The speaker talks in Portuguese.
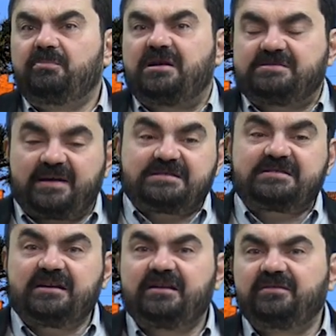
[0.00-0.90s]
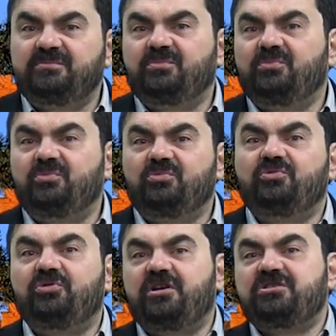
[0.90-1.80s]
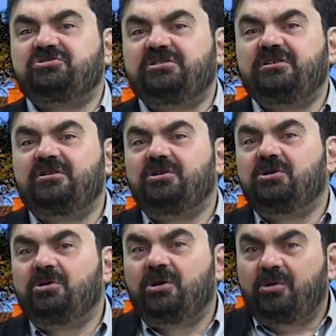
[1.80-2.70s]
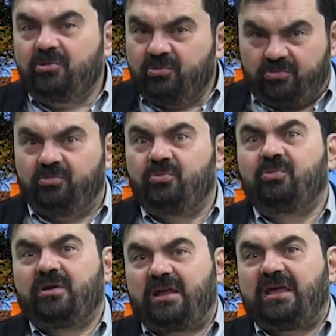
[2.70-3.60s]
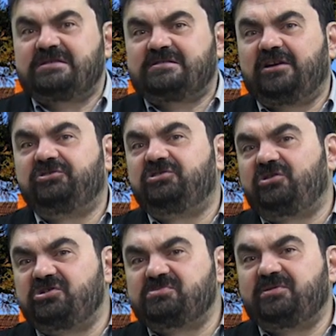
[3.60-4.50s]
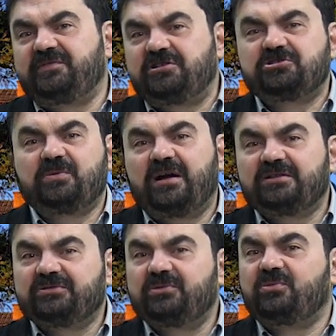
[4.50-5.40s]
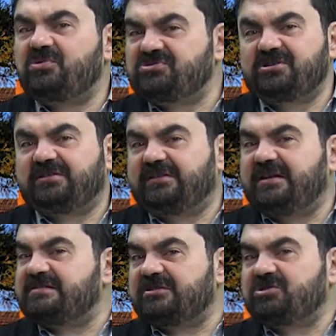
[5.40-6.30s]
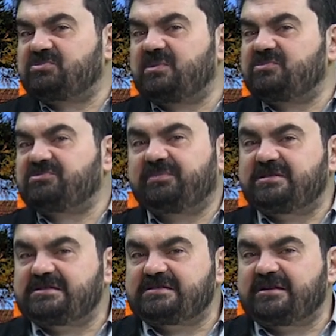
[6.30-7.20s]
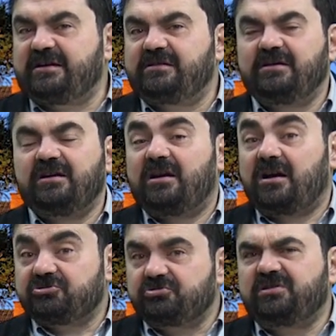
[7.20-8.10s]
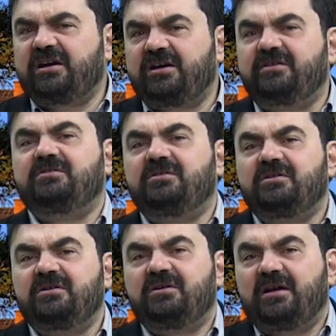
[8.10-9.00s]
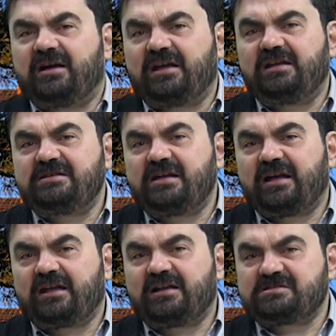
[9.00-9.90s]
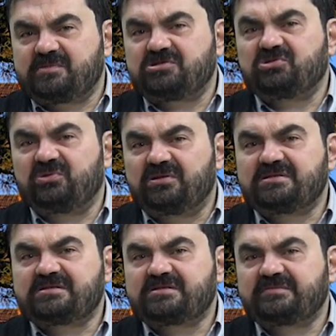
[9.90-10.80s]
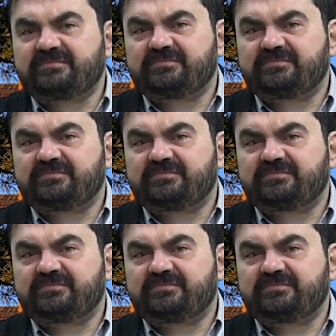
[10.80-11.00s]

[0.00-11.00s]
mas vai ser durante esse ano de 2024, com certeza nós vamos precisar ajudar aquele, aquelas pessoas.